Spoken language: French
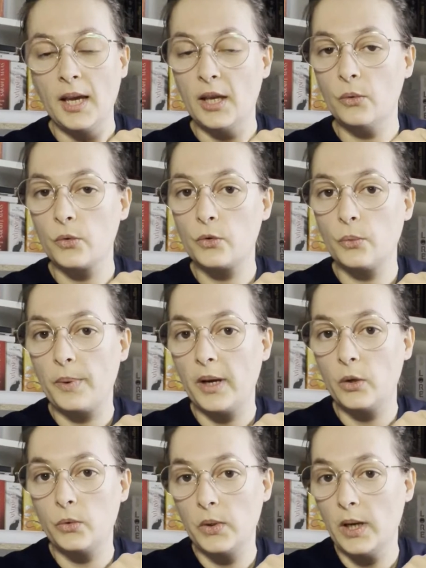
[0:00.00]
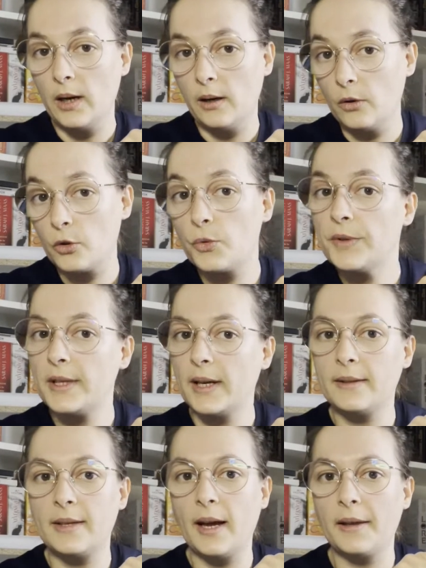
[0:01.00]
Et donc son père lui a ensuite
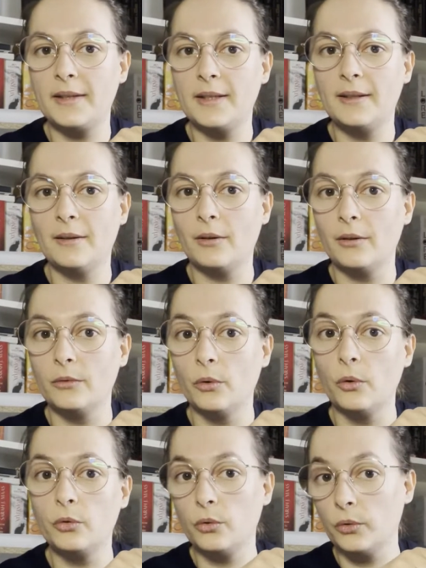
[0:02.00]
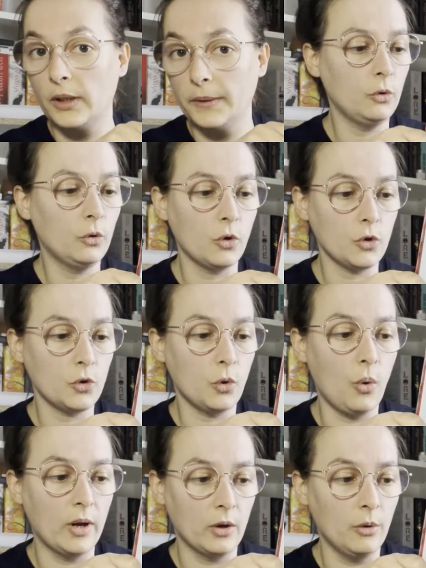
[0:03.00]
interdit de, retourner dans ce
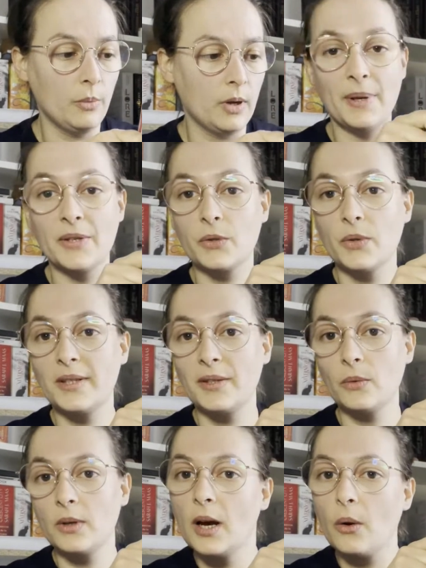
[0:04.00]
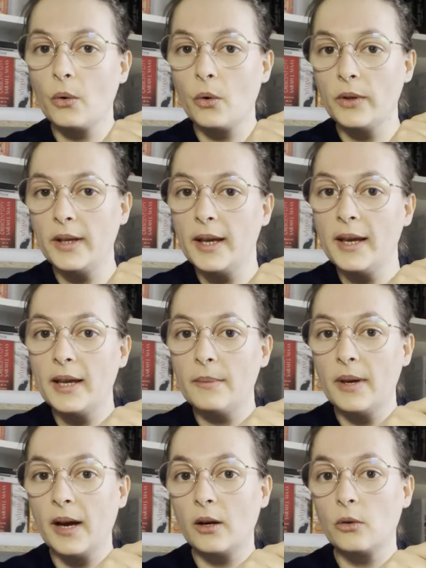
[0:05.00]
royaume parce que si on la reconnaît, eh
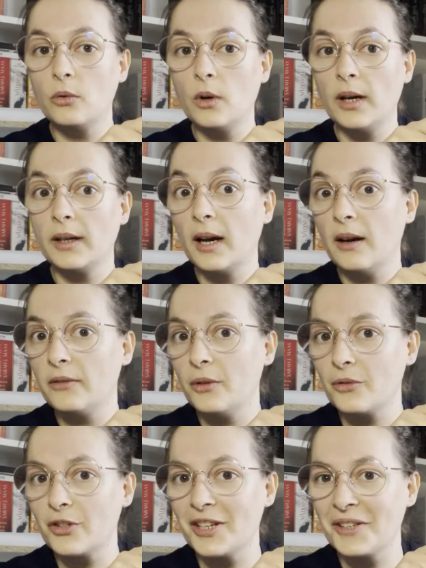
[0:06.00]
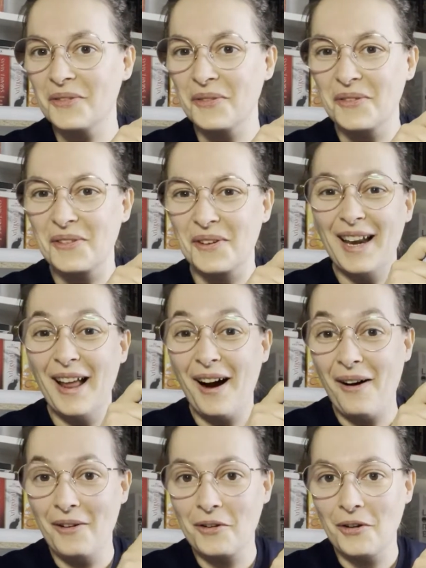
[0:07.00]
bien elle court un grave danger. Donc là,
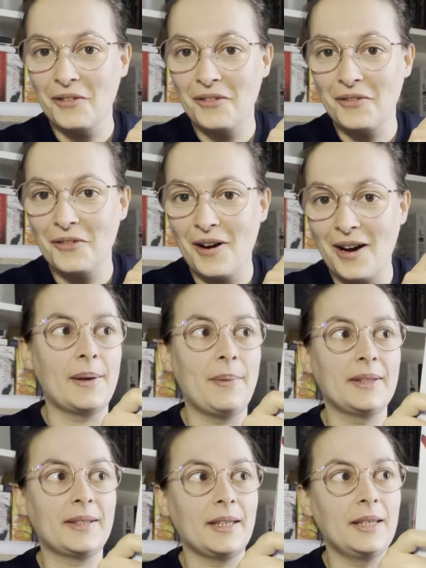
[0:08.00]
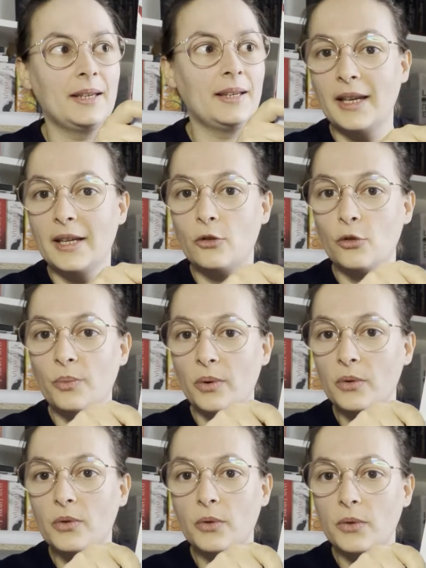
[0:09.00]
encore une fois, ça m'intrigue et je
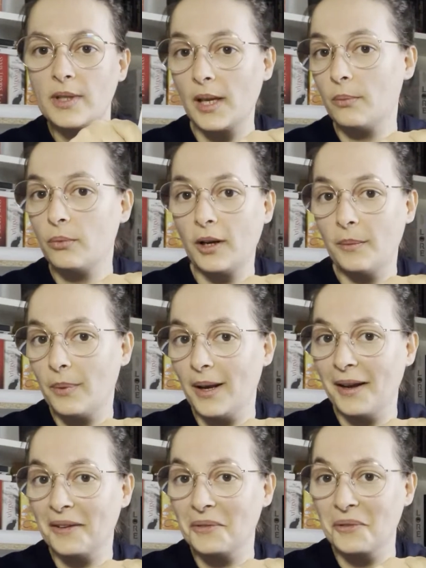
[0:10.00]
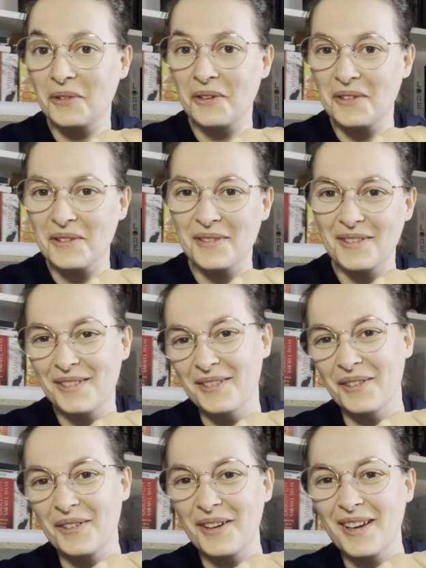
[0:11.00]
pense que ça pourrait me plaire. Donc,
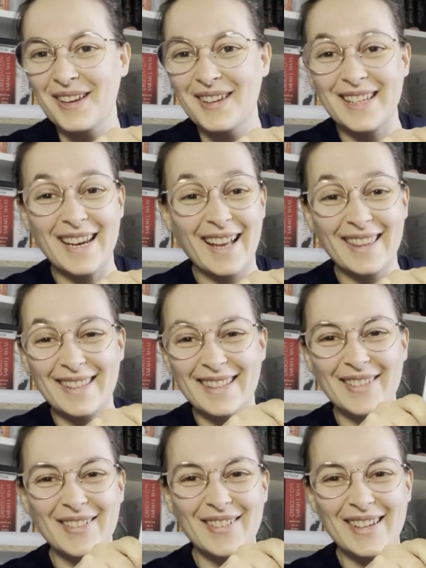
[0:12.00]
donc j'ai hâte de le